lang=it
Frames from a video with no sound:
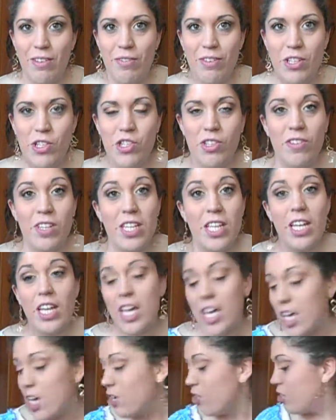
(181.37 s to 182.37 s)
faccio vedere
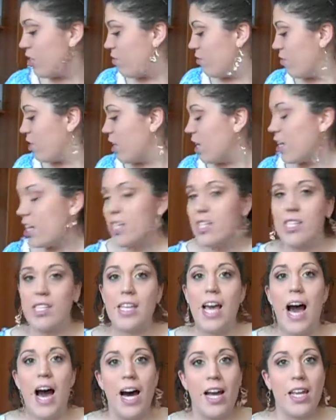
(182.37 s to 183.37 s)
io devo
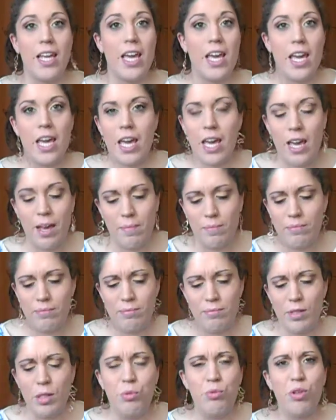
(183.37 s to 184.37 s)
ringraziare e
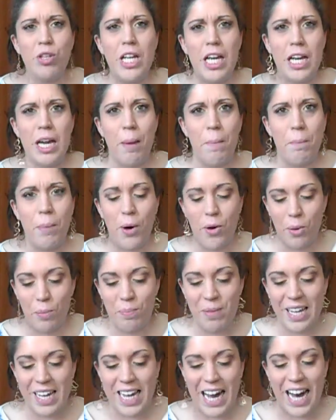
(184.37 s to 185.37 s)
il tuo nick è un po'
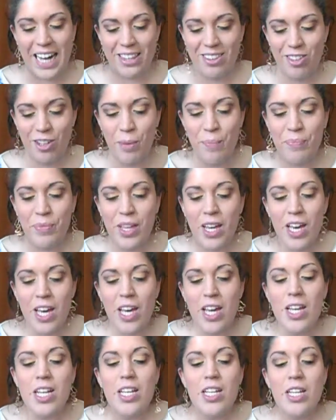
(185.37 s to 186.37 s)
complicato.
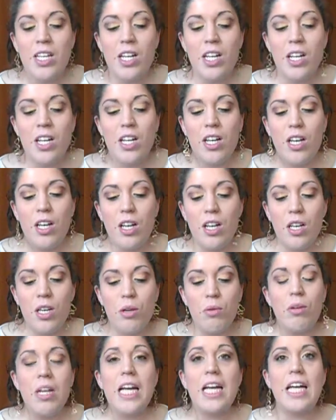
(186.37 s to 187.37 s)

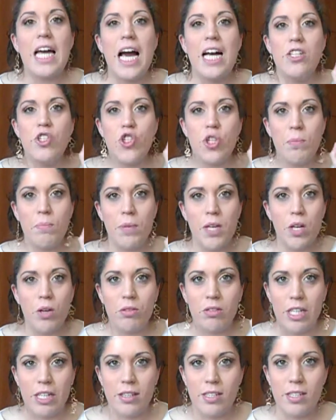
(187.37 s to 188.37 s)
Yuna Gange Mi
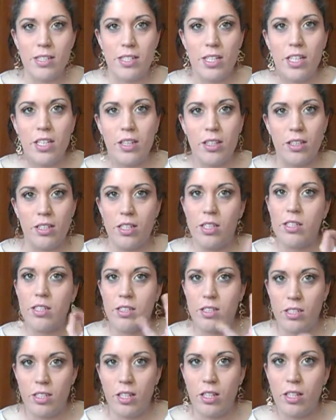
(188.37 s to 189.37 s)
87,
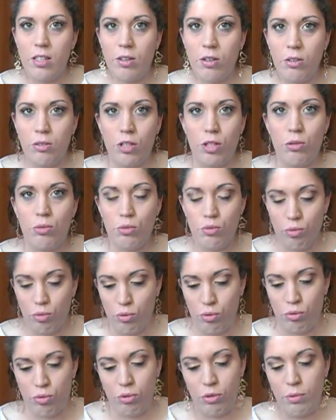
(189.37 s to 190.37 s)
se ho detto
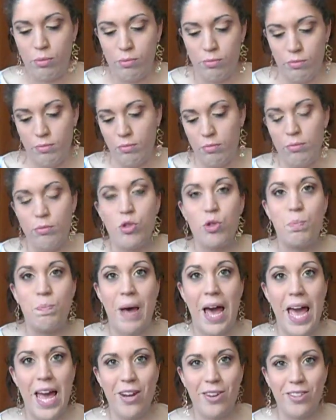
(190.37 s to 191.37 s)
giusto, mm,
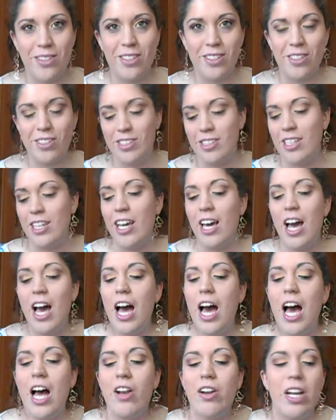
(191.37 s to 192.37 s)
spero di sì.
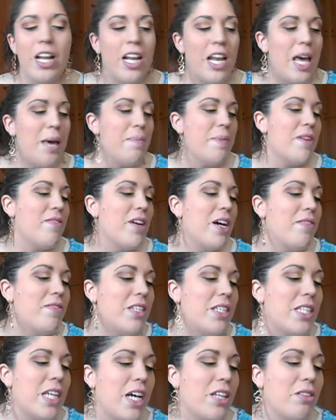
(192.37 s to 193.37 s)
Allora, lei mi aveva
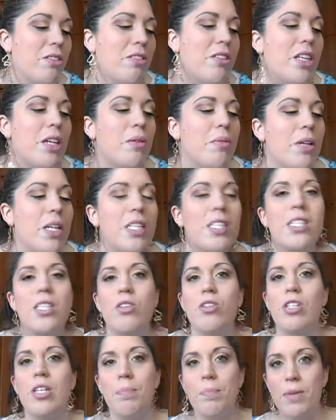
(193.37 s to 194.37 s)
avvisato di questi,
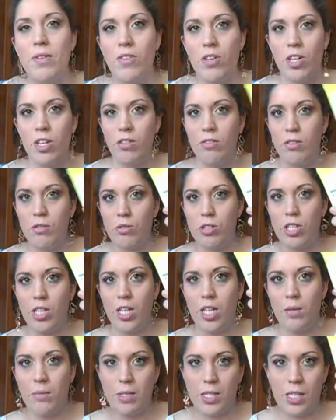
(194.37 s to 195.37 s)
io sapevo che doveva
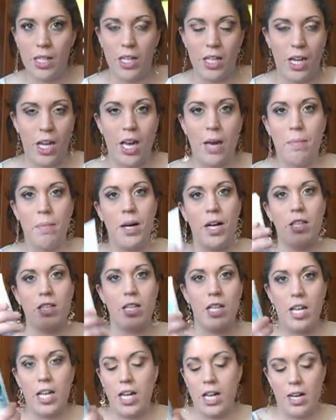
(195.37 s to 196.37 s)
uscire questa crema
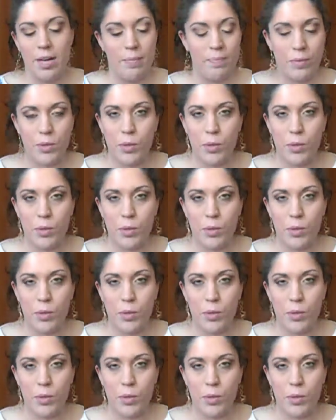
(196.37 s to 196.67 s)
della